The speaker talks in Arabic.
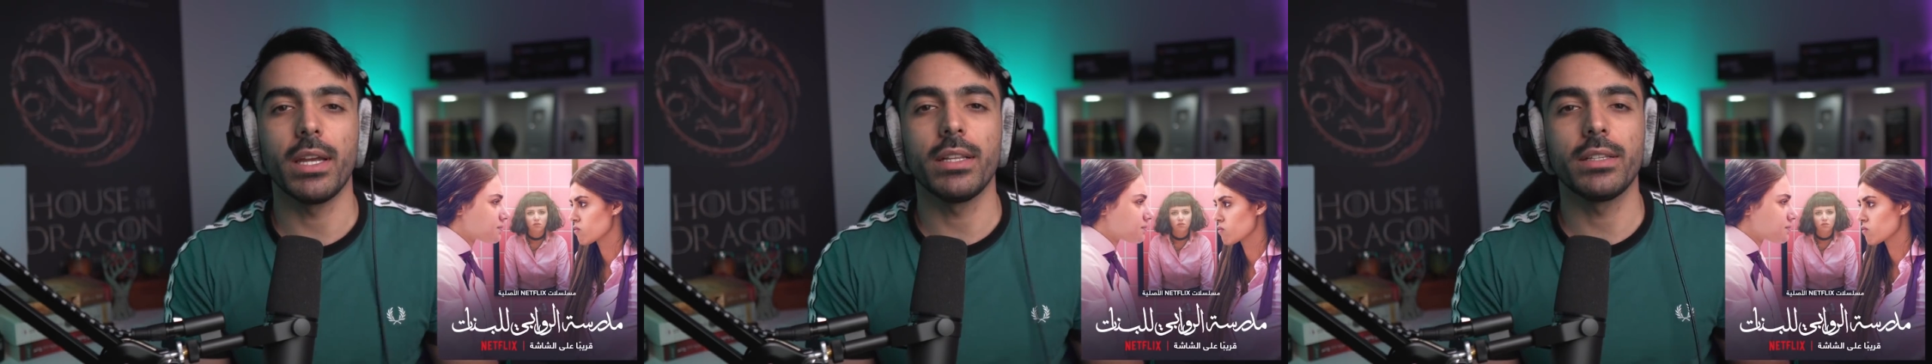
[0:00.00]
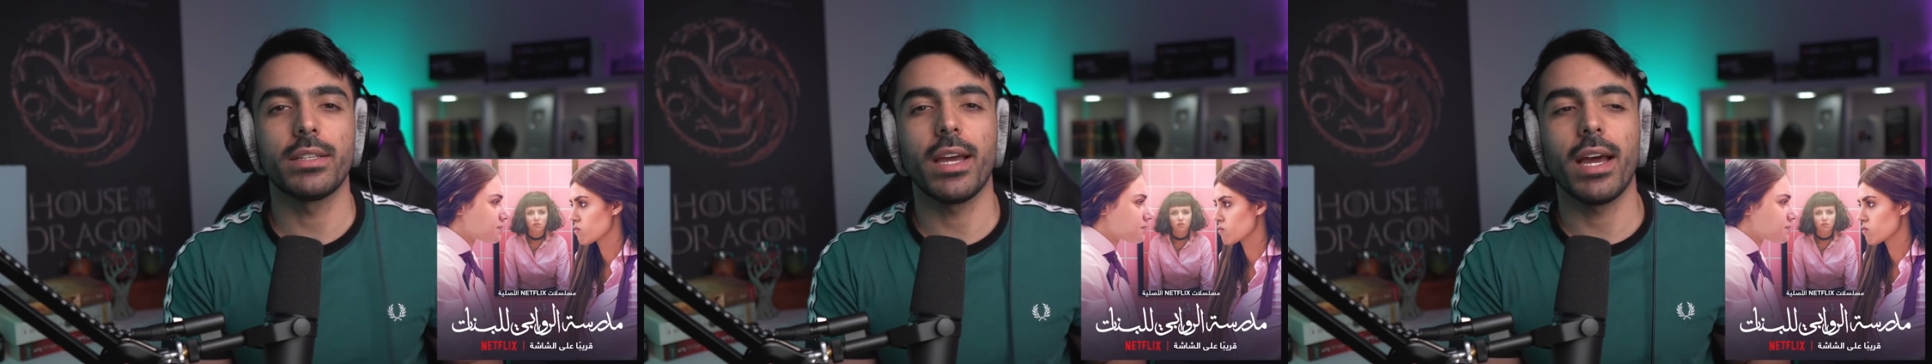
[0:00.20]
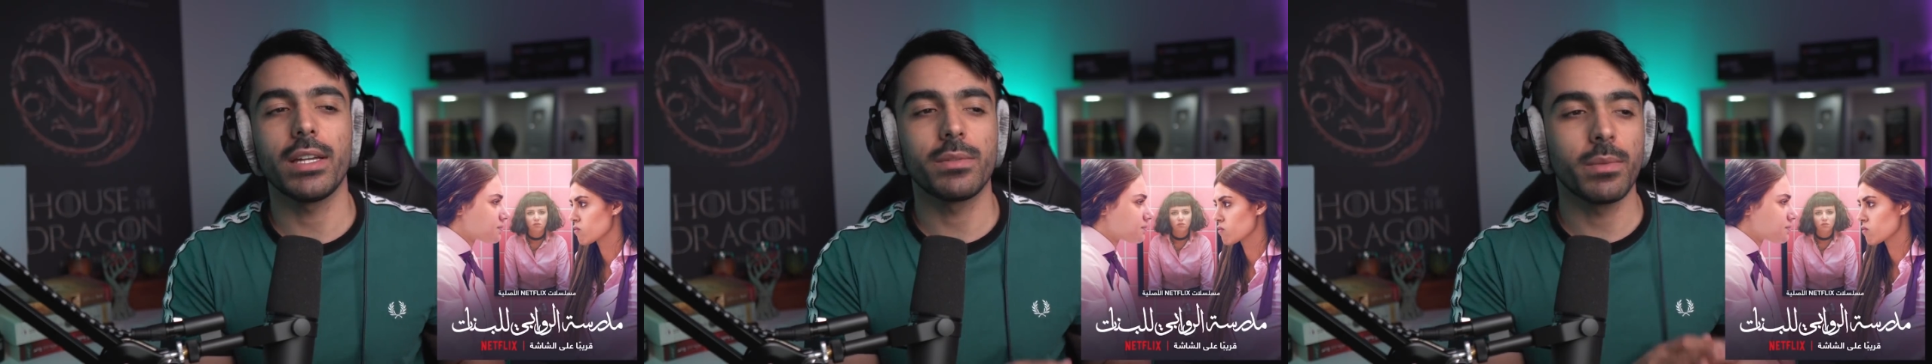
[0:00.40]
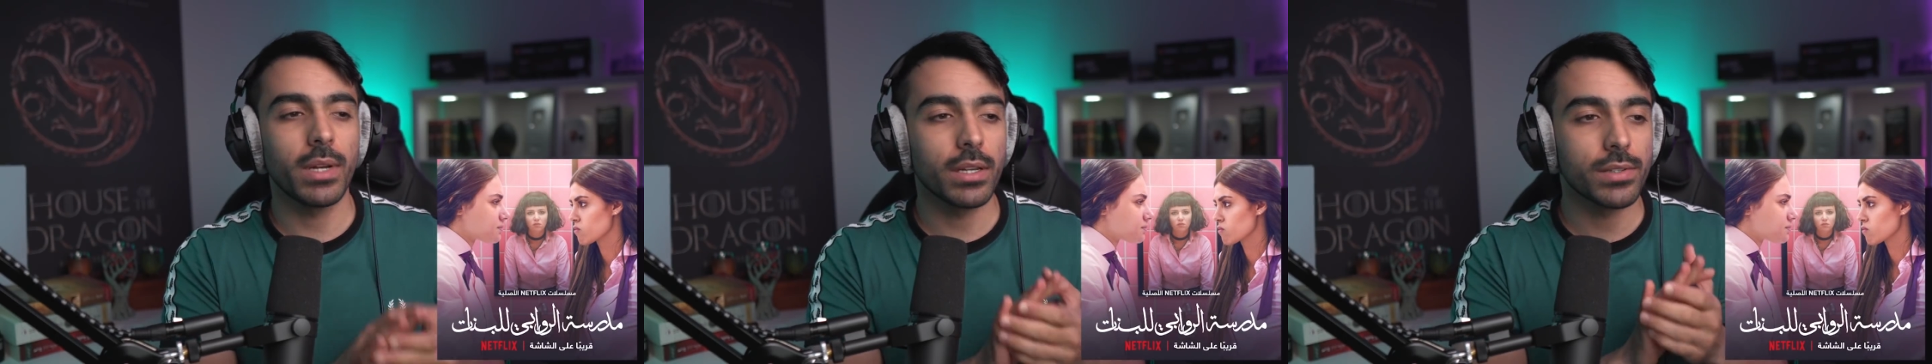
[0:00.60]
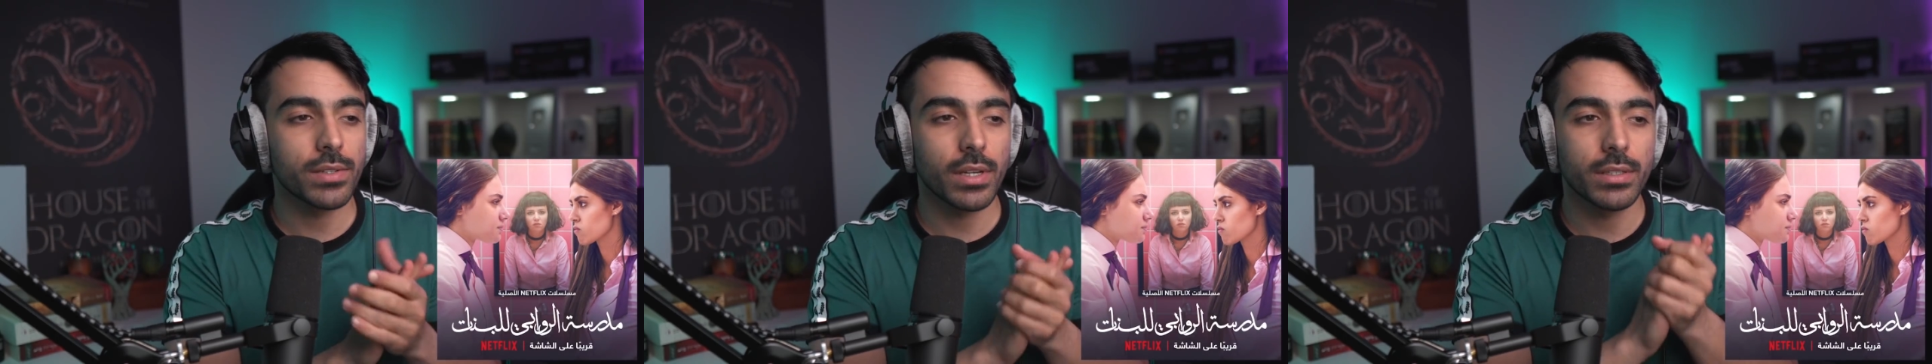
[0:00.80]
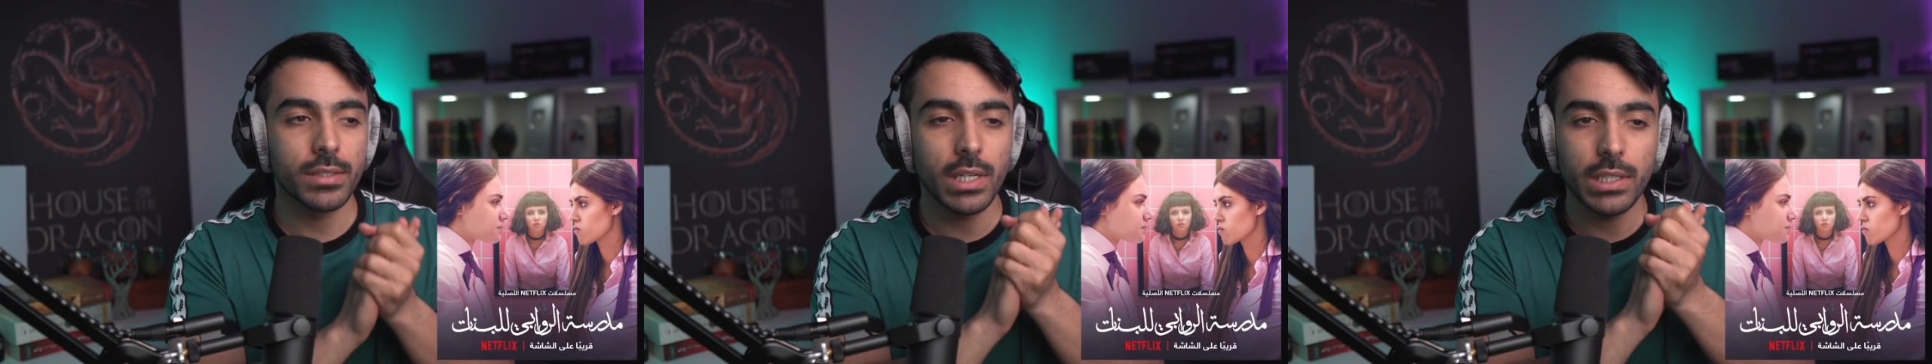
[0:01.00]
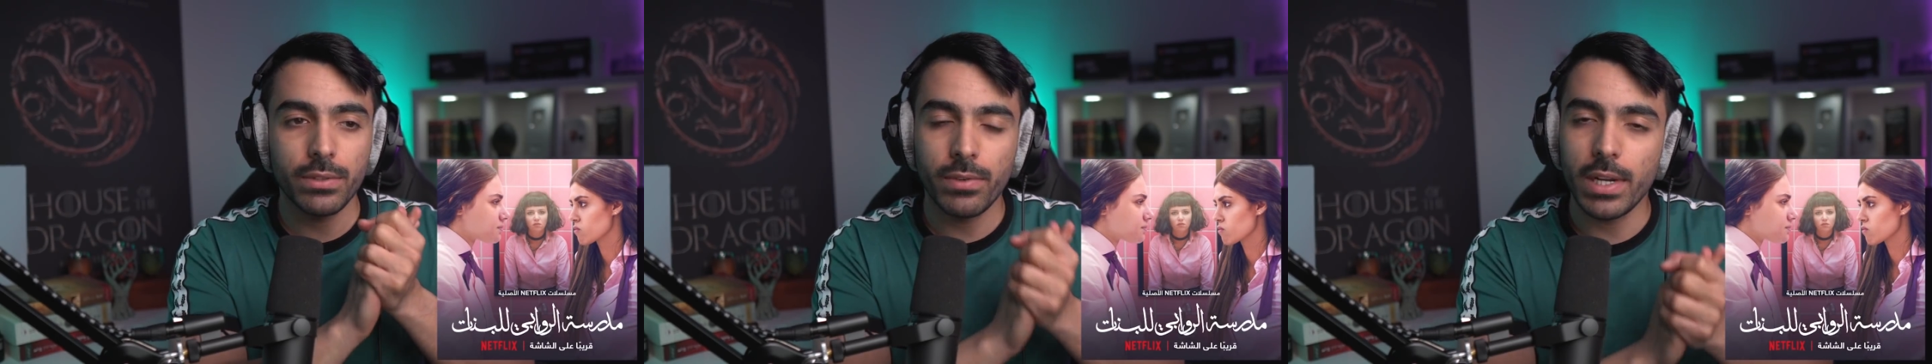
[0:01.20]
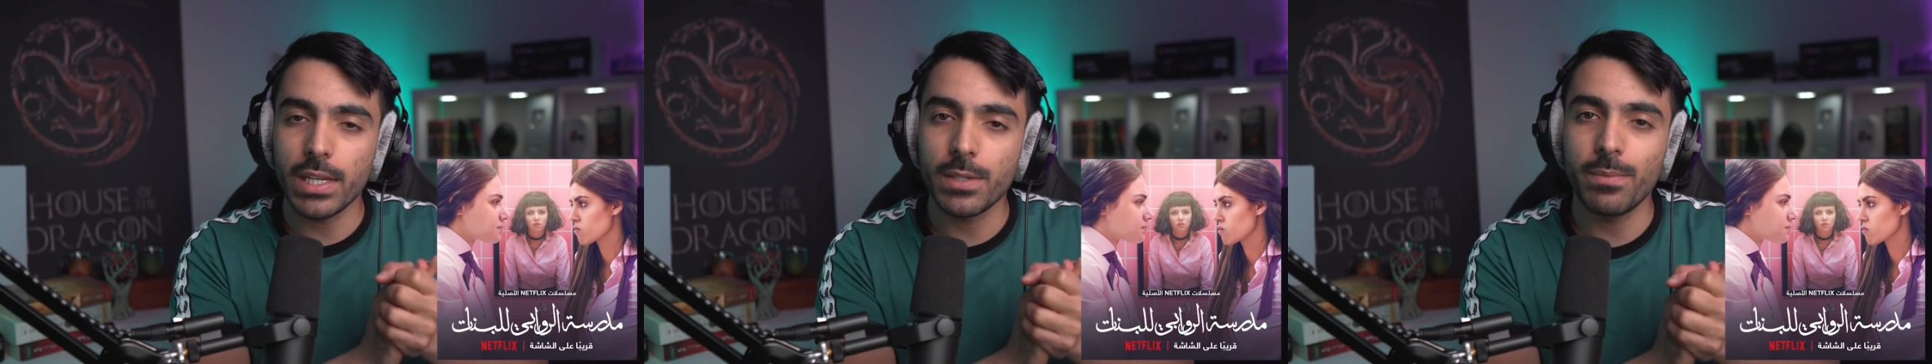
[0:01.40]
انتاج منصه
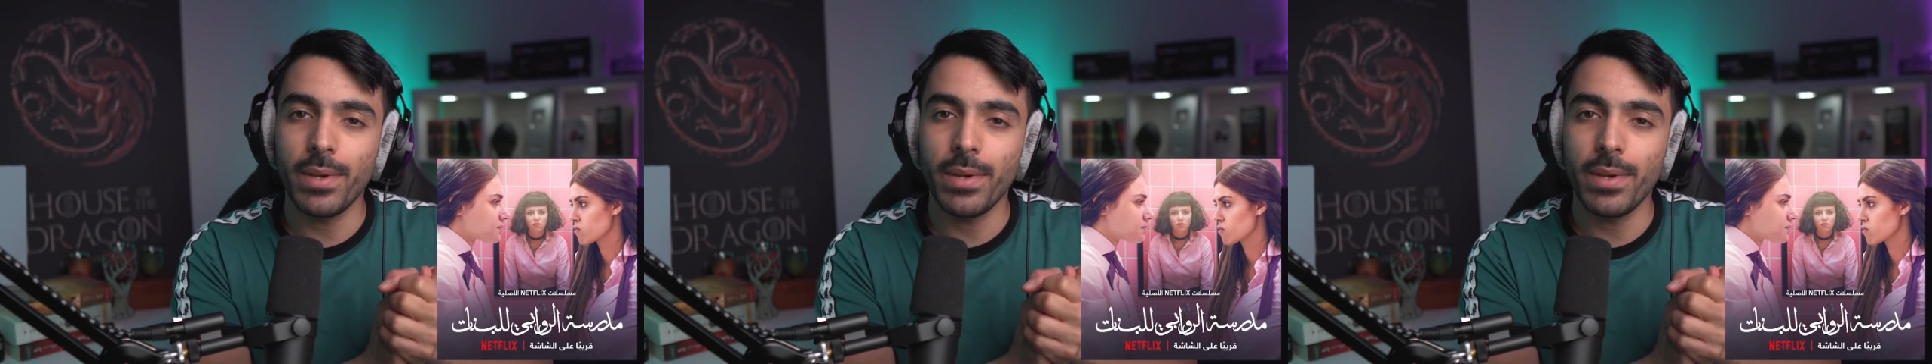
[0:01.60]
نتفليكس